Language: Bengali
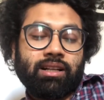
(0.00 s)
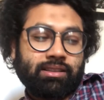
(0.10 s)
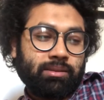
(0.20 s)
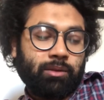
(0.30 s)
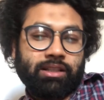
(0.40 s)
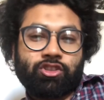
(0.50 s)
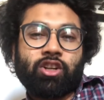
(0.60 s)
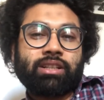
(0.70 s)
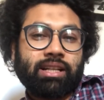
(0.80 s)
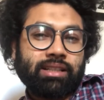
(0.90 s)
কি বলে
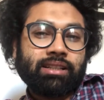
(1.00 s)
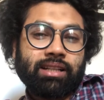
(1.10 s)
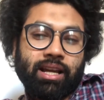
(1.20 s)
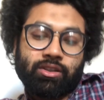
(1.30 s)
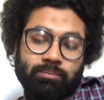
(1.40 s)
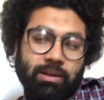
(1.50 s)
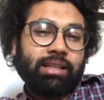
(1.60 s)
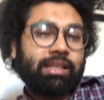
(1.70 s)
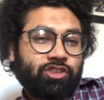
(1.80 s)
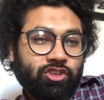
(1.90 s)
সরকারের এখন বা
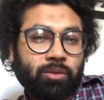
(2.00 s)
ইলেকশন